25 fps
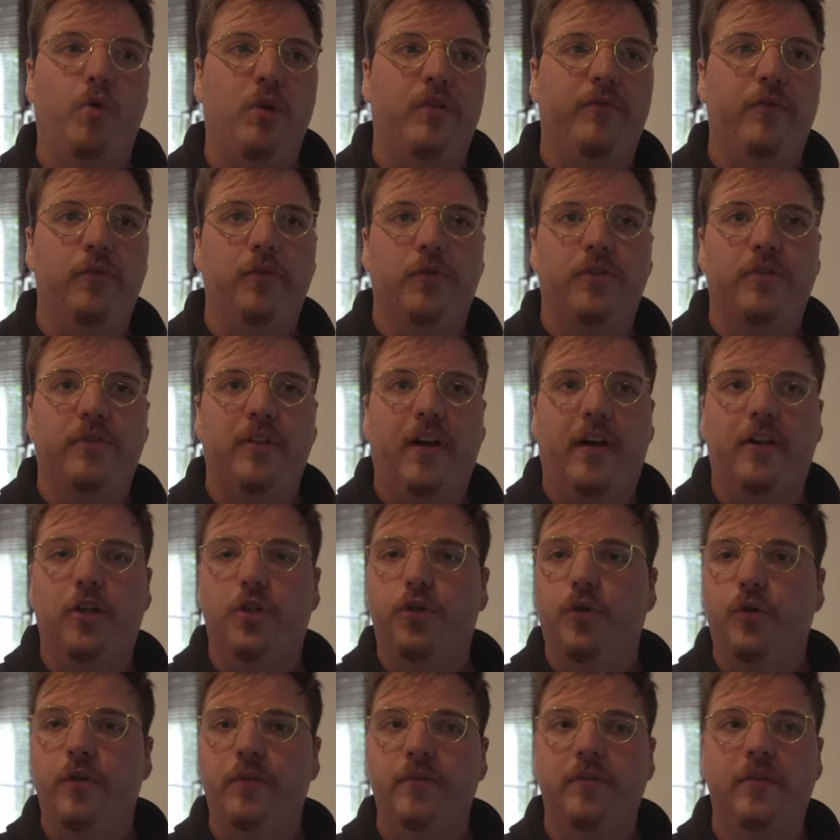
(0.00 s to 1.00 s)
Und ich wünsche euch
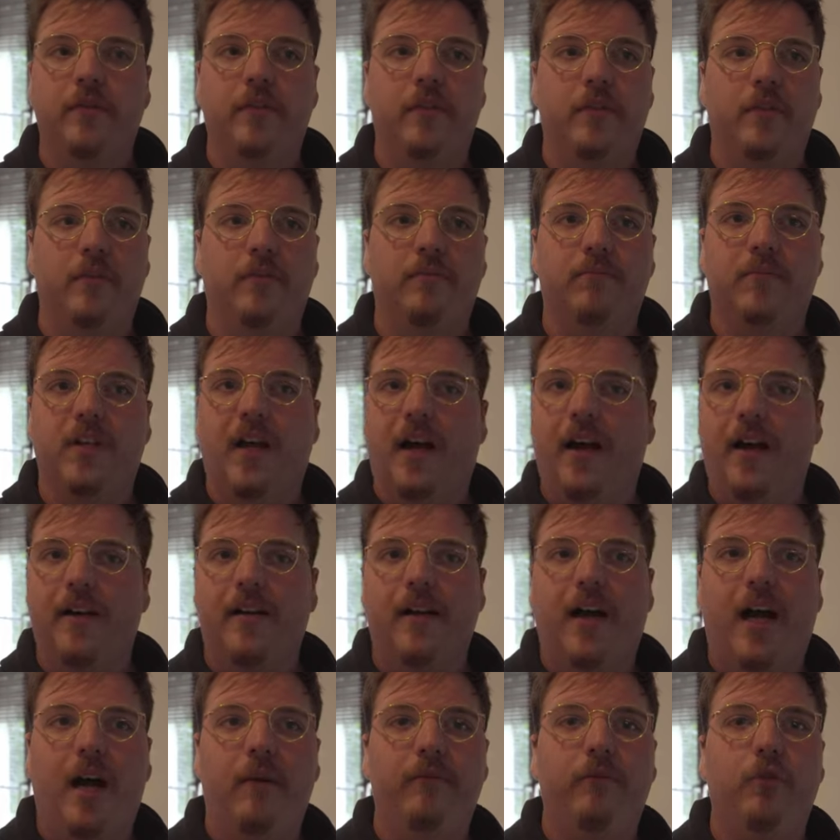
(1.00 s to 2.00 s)
einen schönen
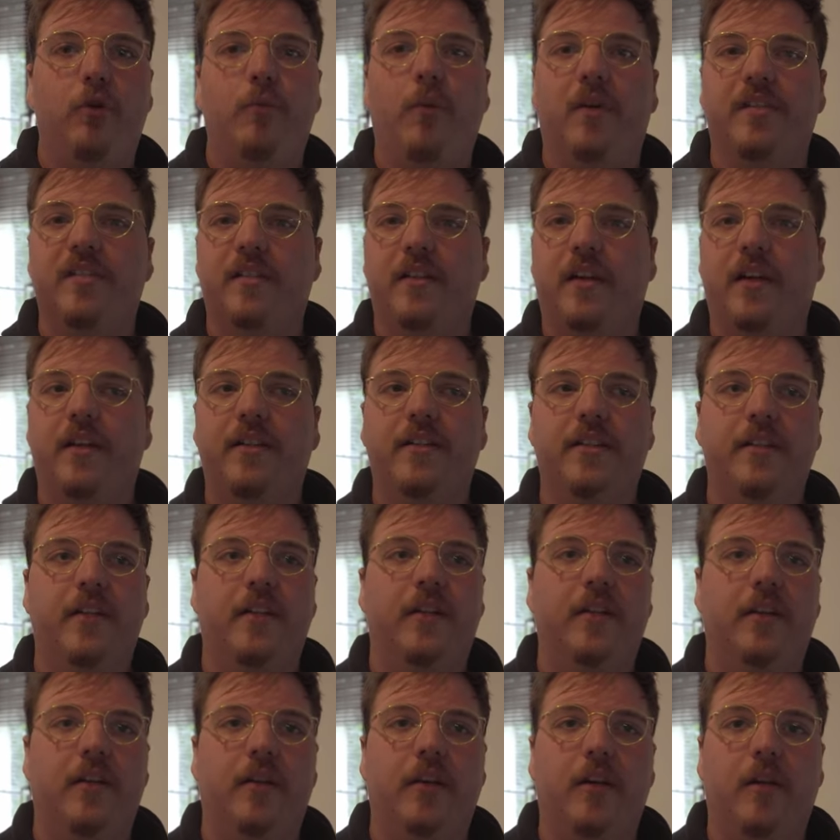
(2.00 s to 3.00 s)
Tag, Abend, wo immer es seid.
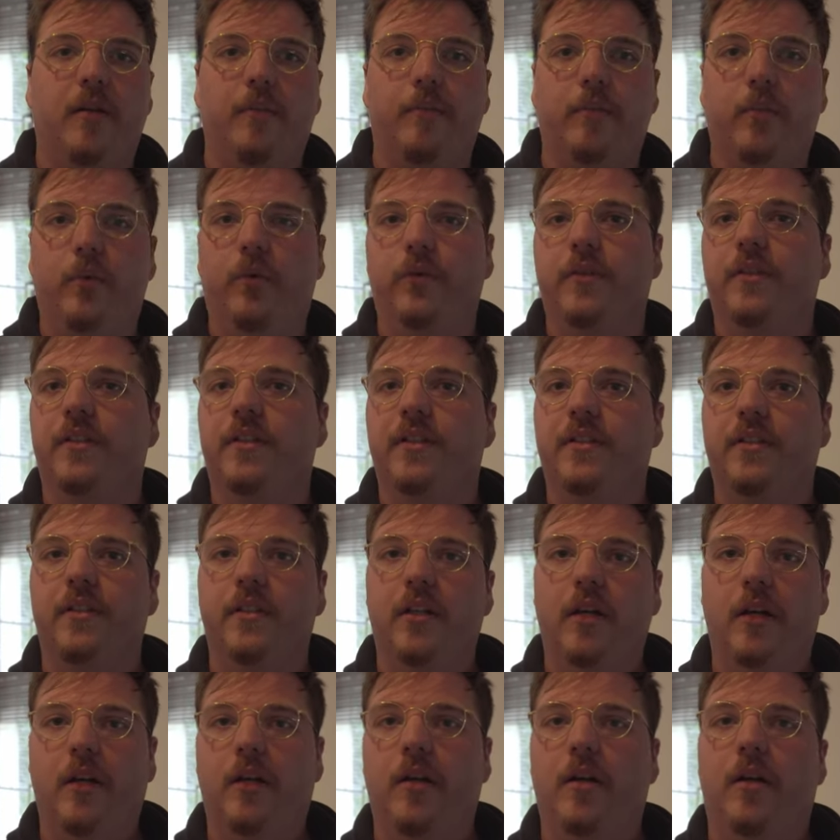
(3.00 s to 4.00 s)
Ähm, und
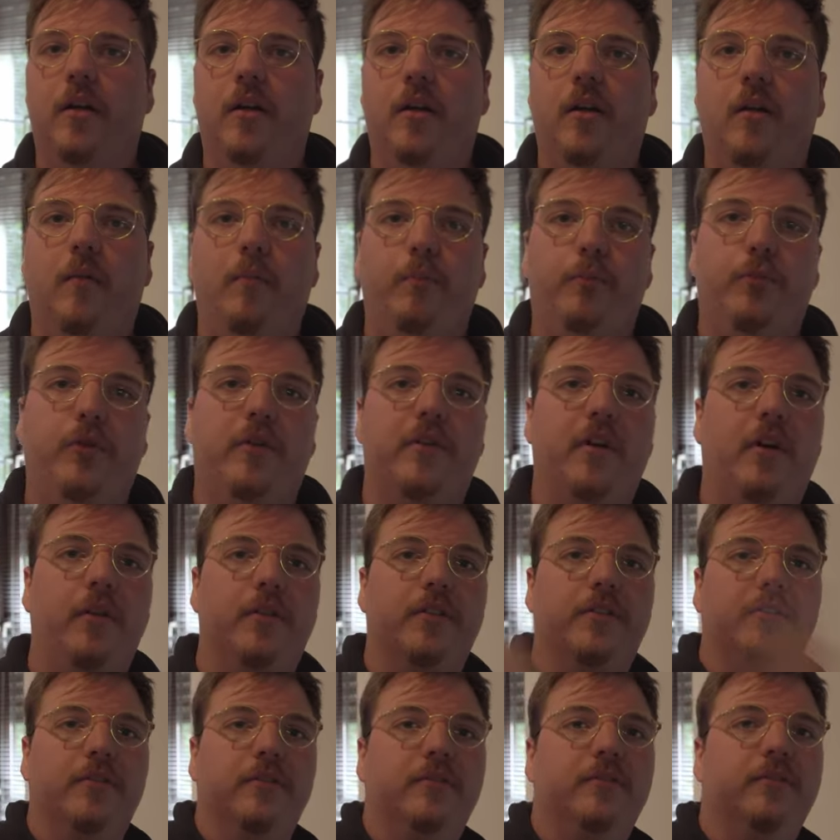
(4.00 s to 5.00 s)
Burnout.
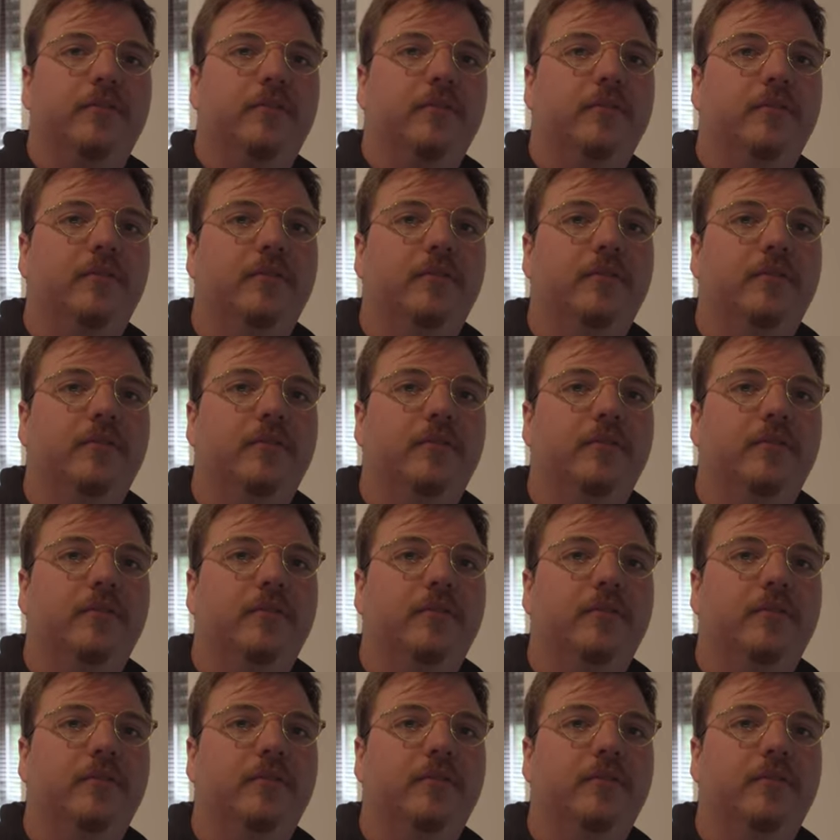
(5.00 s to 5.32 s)
out.